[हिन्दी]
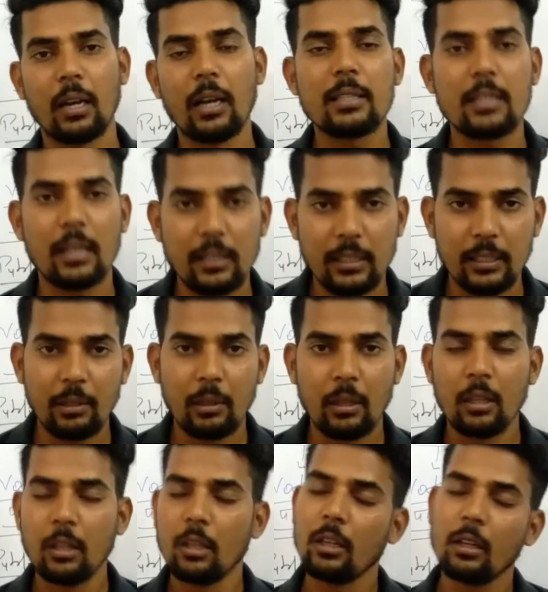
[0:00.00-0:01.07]
आसान है
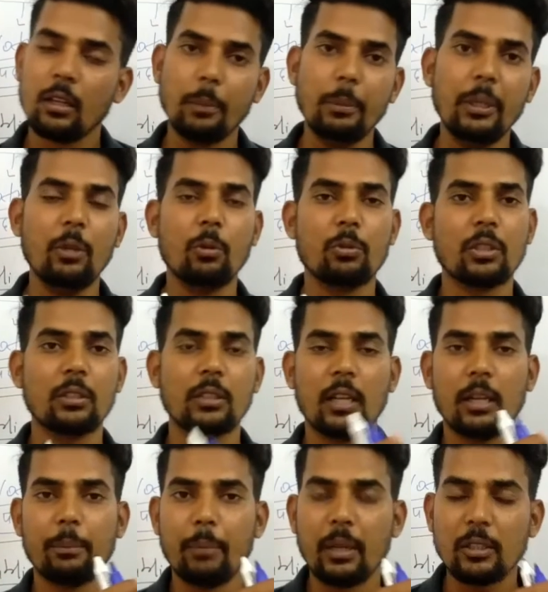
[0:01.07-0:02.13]
कभी नहीं हो
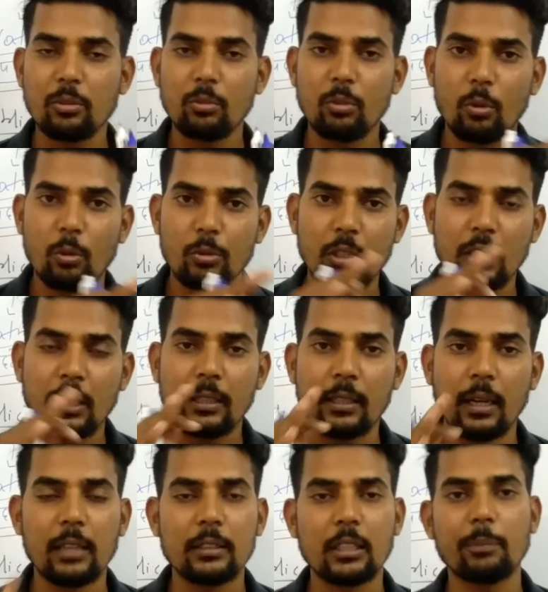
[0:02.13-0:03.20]
सकता मैक्सिमम लोगों से
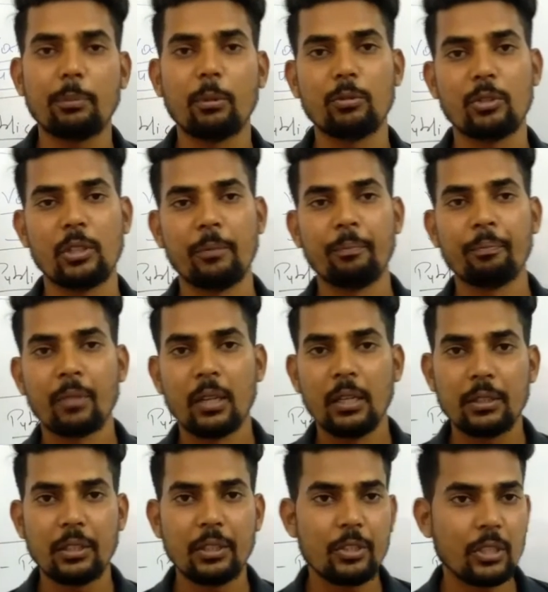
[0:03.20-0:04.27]
कहाँ तक पहुँचें
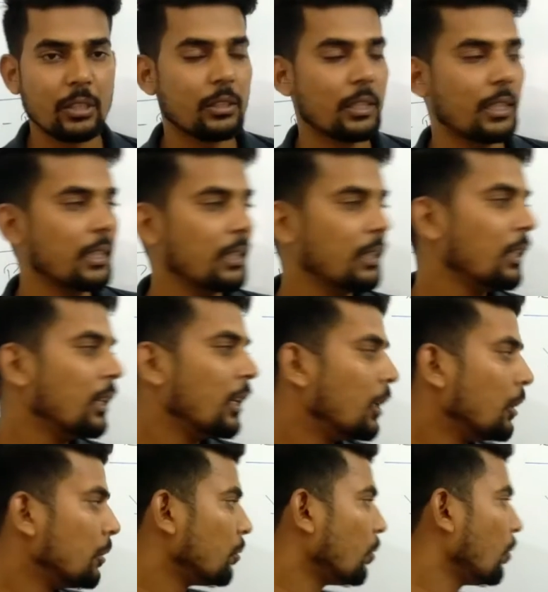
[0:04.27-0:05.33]
इतनी जनता है
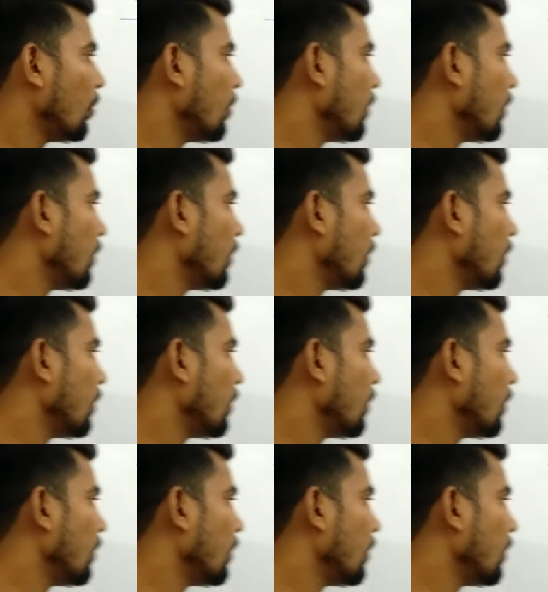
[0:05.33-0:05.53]
तो